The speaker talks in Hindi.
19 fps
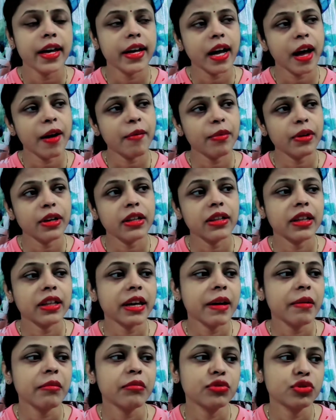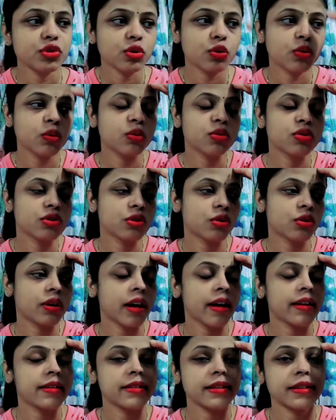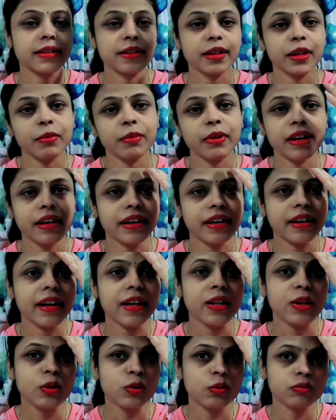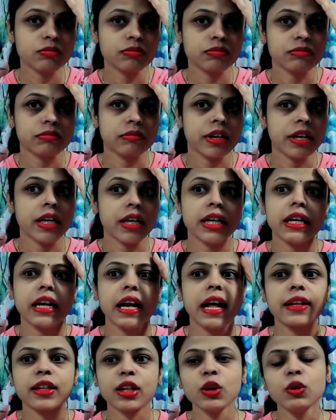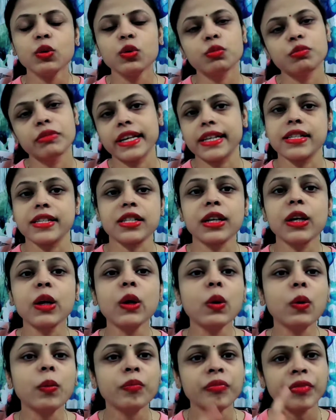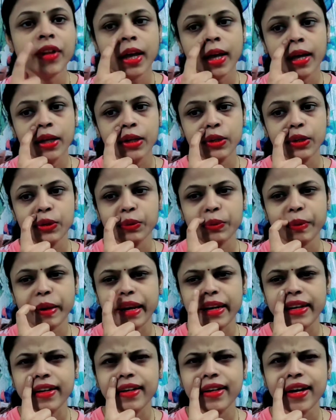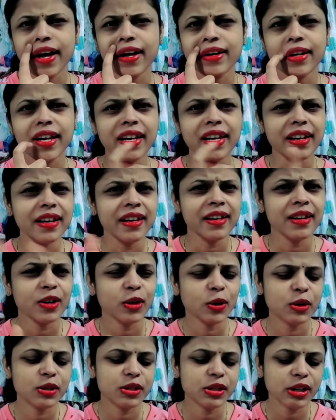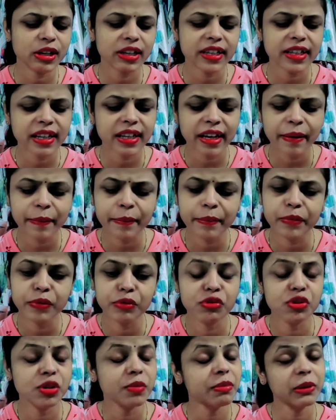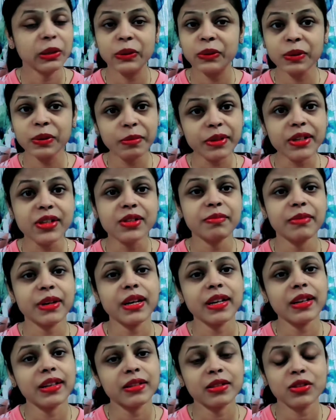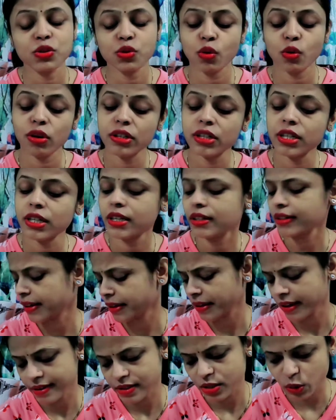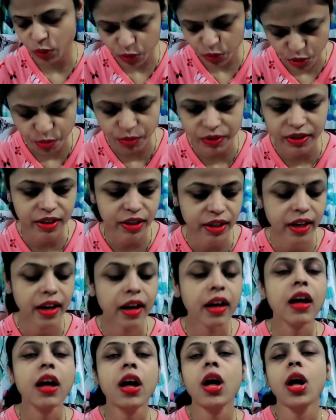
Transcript: एक काम करते हैं मुझे तो कुछ थोड़ा सा गड़बड़ लग रहा है तुम मैं किट लाता हूँ तुम टेस्ट कर लो तो मैंने कहा नहीं नहीं कोई ज़रूरत नहीं है मुझे बिल्कुल भी मैं श्योर थी कि नहीं ऐसा कुछ भी नहीं है